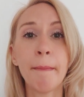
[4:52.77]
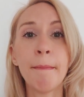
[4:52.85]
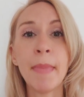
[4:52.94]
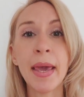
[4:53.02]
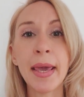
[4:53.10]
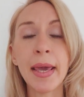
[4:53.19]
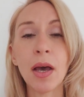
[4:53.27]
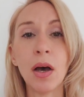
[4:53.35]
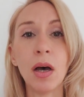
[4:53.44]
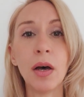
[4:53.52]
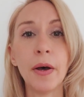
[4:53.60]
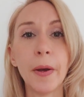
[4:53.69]
mais
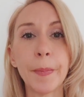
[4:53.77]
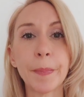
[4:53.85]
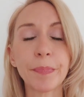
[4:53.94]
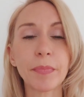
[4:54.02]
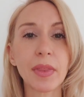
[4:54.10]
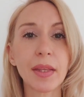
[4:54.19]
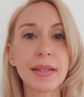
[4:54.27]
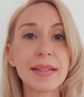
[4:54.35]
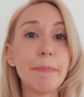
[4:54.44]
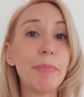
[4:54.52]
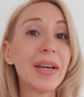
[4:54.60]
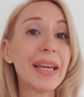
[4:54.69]
euh,
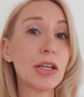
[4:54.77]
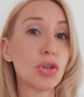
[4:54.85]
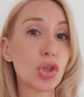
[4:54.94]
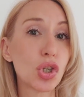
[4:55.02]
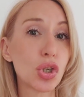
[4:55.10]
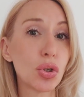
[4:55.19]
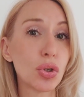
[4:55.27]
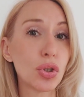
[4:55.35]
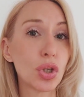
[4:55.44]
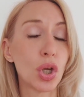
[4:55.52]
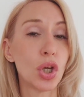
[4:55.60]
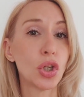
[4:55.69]
c'est pas quelque
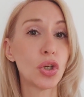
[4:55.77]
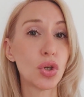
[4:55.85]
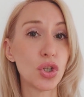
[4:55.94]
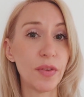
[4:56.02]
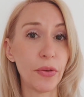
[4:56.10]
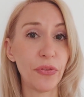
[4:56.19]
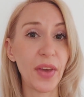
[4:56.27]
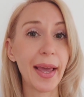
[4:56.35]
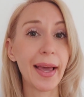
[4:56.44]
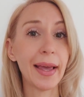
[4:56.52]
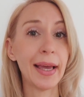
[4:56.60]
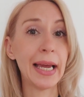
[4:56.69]
chose que je vais
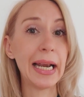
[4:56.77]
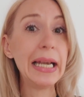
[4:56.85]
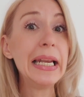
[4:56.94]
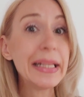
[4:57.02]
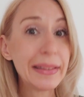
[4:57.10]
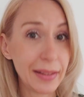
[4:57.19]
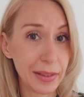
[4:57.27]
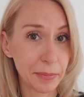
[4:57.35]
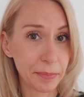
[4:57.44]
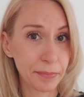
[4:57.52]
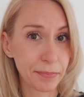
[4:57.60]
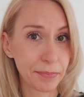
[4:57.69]
faire
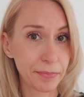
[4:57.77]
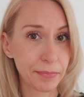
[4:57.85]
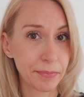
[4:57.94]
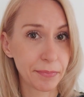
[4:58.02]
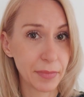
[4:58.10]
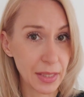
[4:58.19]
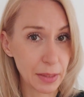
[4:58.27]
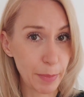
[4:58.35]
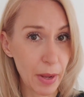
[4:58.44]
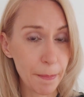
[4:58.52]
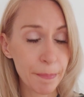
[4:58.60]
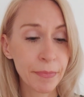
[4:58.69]
l'été, n'est-ce
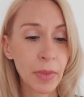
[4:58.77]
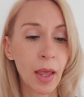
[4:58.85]
pas